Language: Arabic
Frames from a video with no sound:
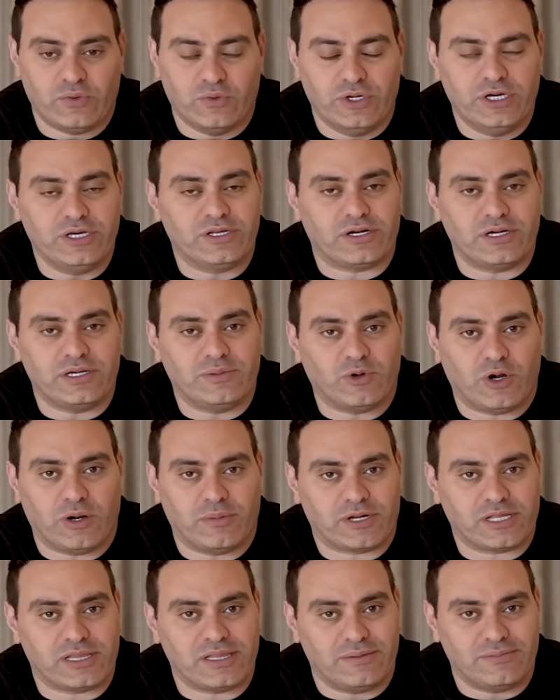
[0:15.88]
وايه راي
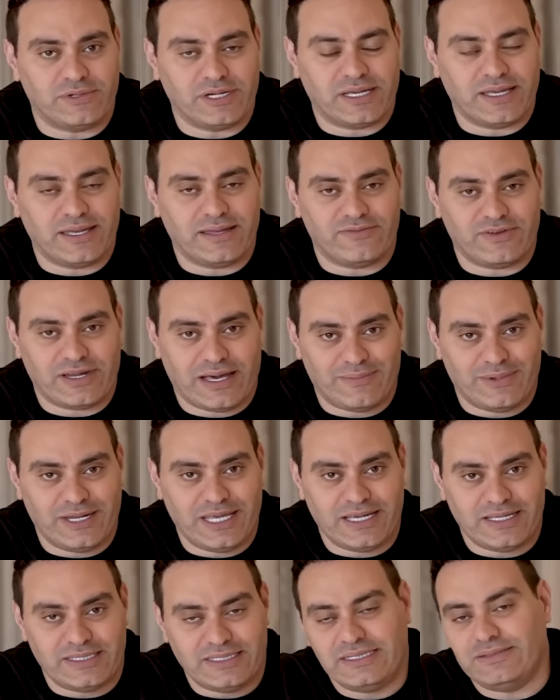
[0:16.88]
المخابرات الامريكيه في
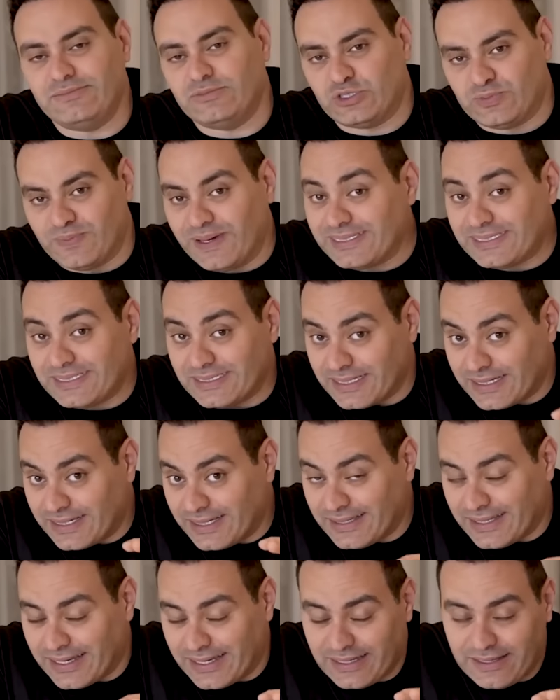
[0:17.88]
العمليه دي مش بس
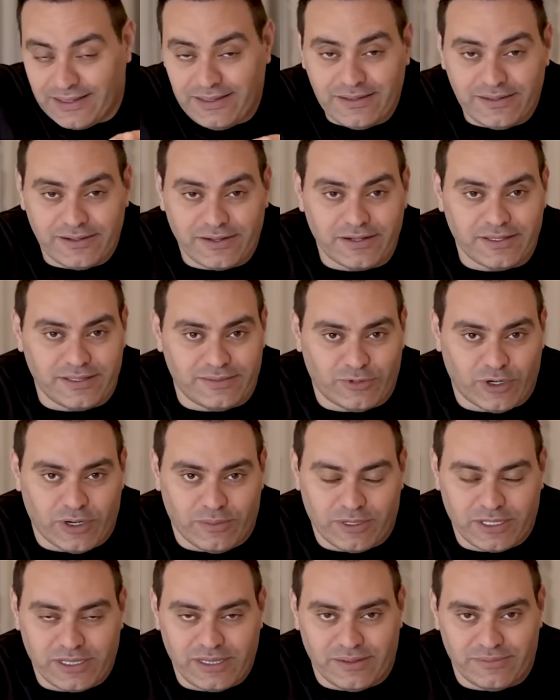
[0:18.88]
كده ايه راي
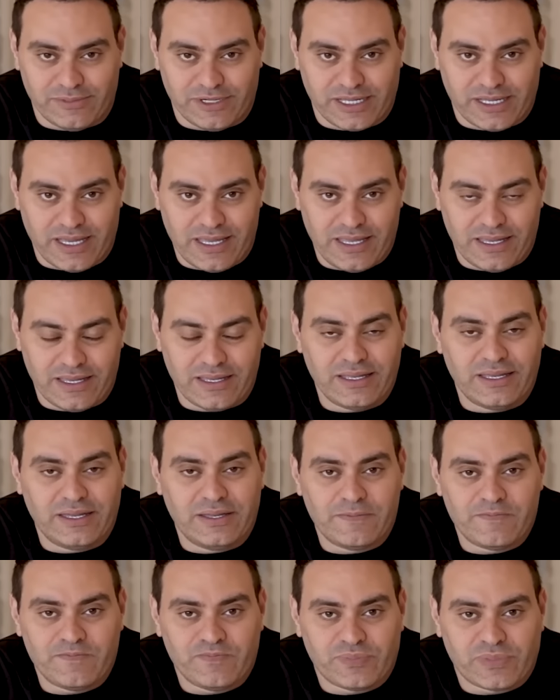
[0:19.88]
المخابرات الامريكيه
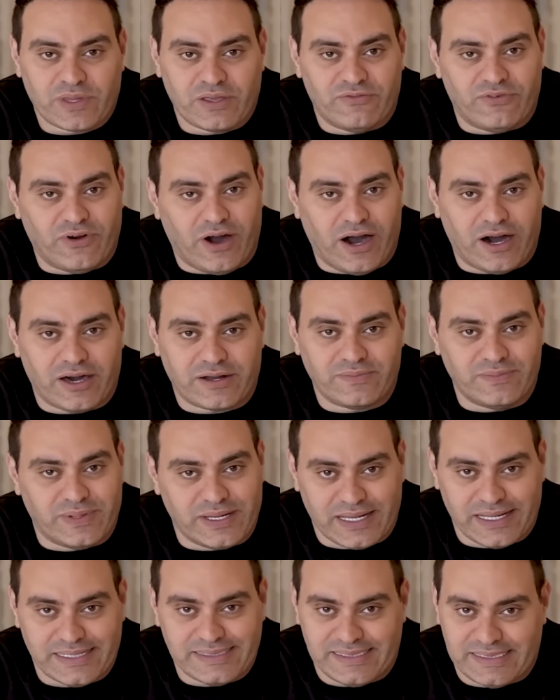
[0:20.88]
في حرب
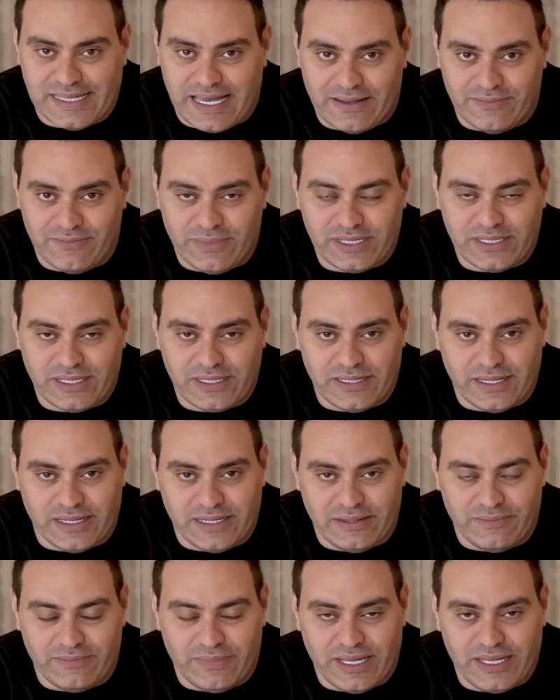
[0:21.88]
غزه عامه
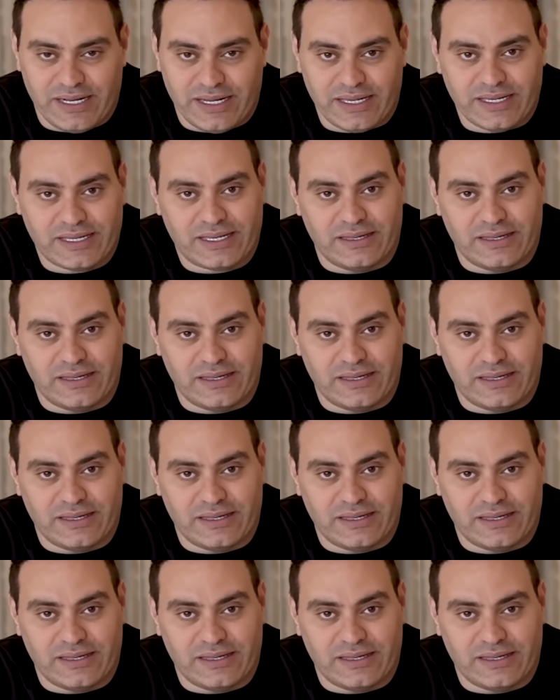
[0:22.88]
لان امبارح